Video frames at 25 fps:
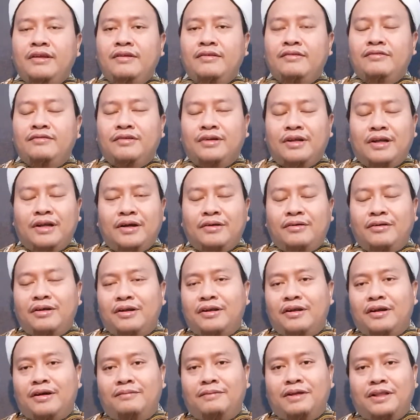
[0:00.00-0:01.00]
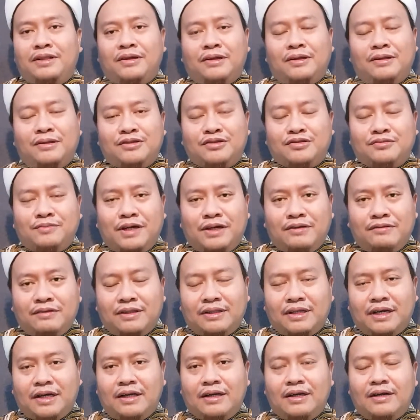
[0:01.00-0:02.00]
yang dirahmati Allah Subhanahu wa
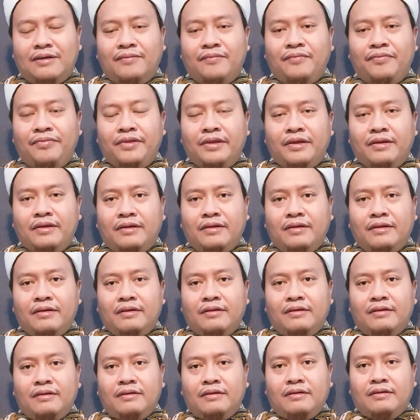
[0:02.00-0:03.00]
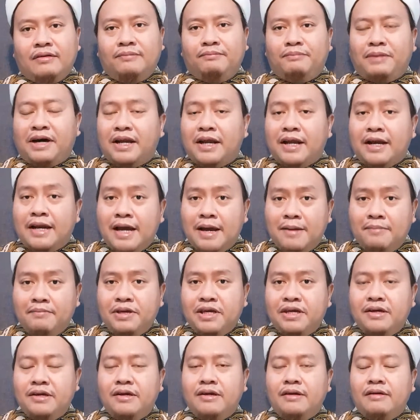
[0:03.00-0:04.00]
taala. Para
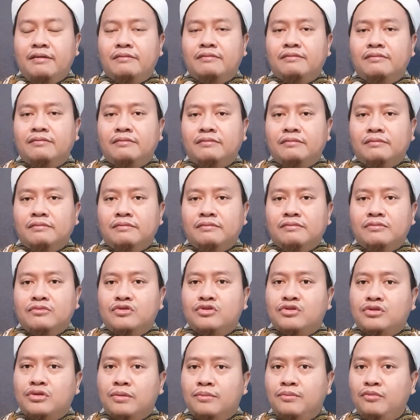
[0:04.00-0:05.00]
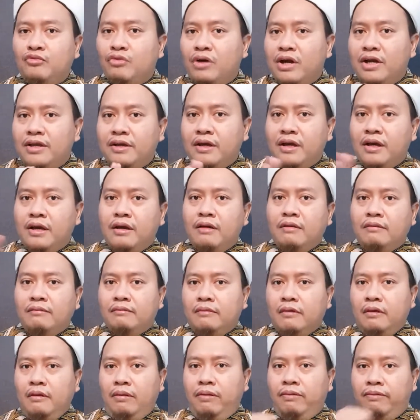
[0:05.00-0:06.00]
nabi semuanya
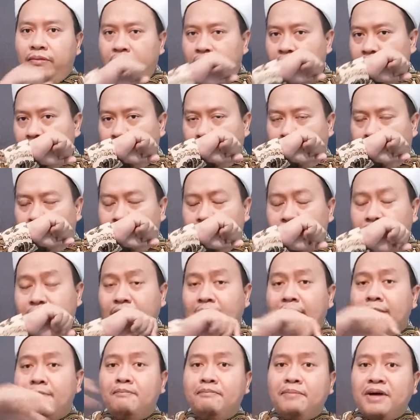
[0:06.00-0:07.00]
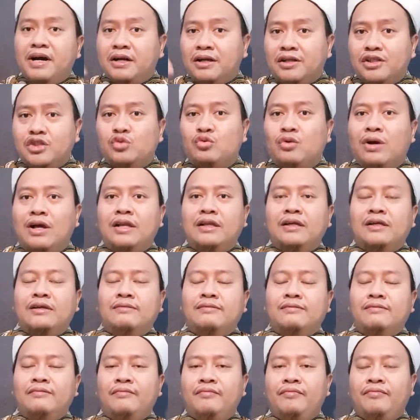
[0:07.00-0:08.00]
tanpa kecuali
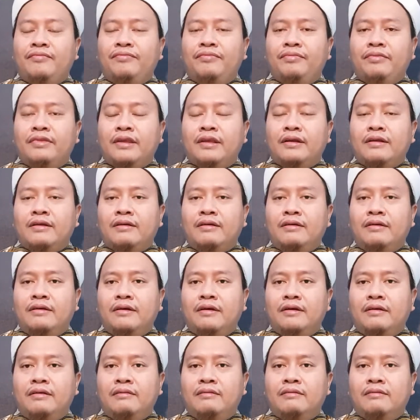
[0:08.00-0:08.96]
ya